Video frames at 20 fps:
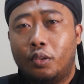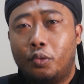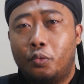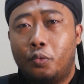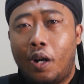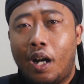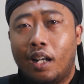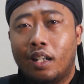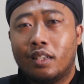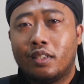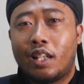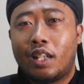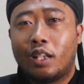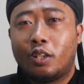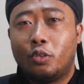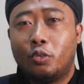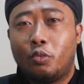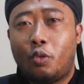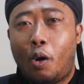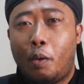uang
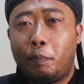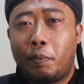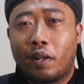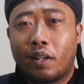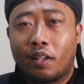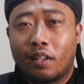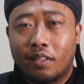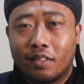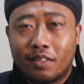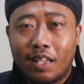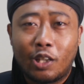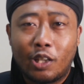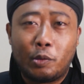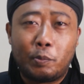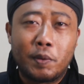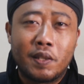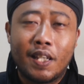satu koper, satu